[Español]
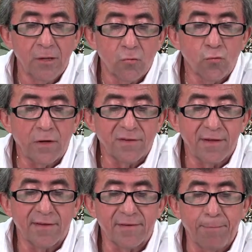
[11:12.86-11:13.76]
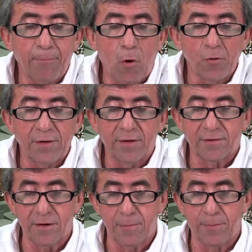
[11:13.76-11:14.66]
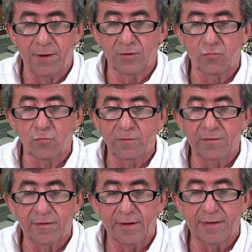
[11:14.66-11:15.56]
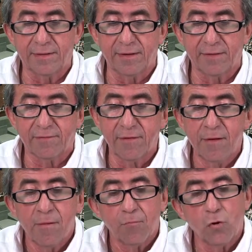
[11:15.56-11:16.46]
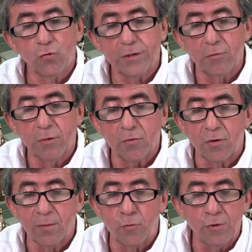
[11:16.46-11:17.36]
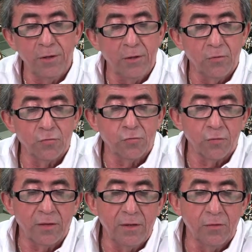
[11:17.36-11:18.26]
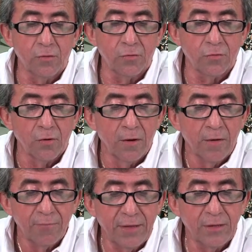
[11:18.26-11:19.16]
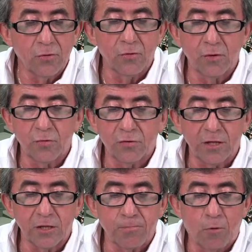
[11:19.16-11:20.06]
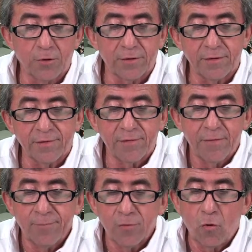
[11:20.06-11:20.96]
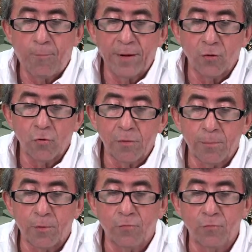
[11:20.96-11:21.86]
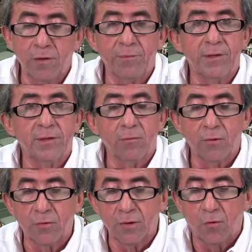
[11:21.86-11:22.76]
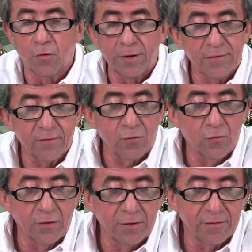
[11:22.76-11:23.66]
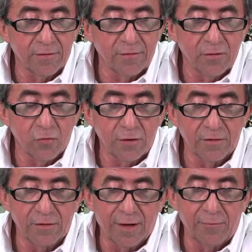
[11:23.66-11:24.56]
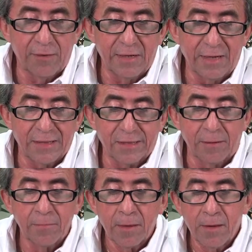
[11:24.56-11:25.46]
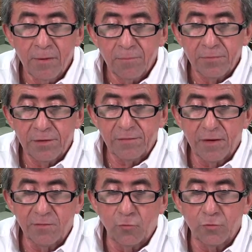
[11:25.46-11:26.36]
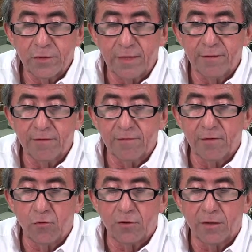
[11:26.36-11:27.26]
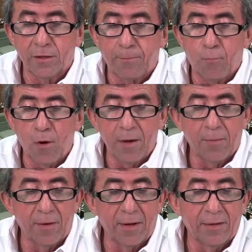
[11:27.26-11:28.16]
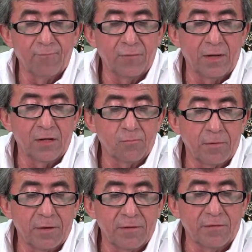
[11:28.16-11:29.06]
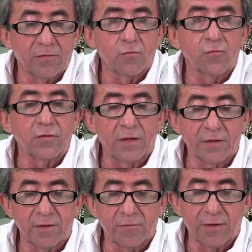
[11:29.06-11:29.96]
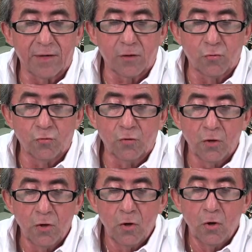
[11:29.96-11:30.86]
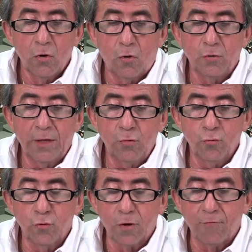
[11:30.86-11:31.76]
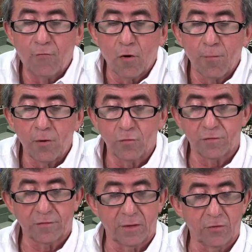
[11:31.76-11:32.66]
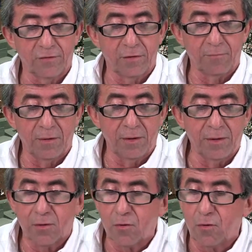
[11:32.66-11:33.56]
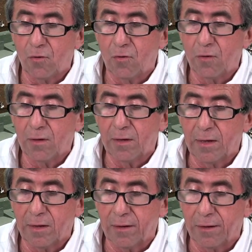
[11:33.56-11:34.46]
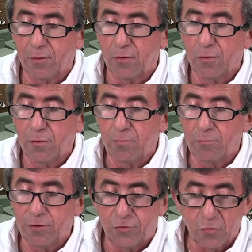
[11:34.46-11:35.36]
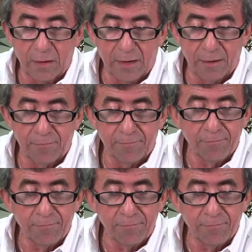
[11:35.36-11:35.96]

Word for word: curarse las ampollas, reparar sus bicicletas, continuar con amoríos surgidos dentro de los transportes o para dormir profundamente luego de horas o de hasta cinco días de caminata. Desde las montañas del norte de Puebla, de las planicies costeras de Veracruz o del nudo que forman los estados de México, Guerrero, Michoacán.